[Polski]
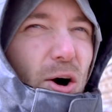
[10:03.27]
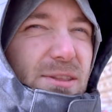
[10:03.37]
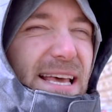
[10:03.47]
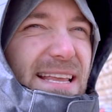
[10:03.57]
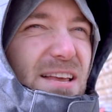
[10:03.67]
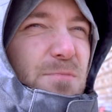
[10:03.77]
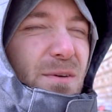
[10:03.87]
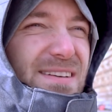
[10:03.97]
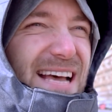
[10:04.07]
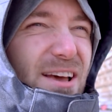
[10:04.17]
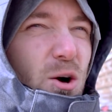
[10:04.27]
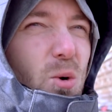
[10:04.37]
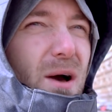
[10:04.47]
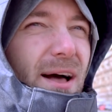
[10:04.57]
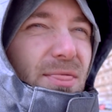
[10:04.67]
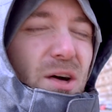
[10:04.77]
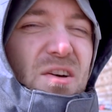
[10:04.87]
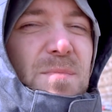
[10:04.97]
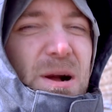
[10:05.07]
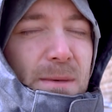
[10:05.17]
od kiedy nie wprowadzają
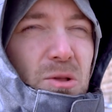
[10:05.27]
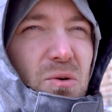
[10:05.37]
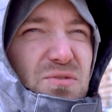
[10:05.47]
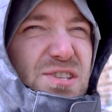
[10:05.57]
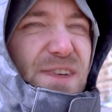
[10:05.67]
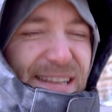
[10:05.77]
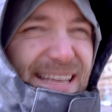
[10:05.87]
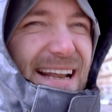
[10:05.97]
nowych Pokémonów z czwartej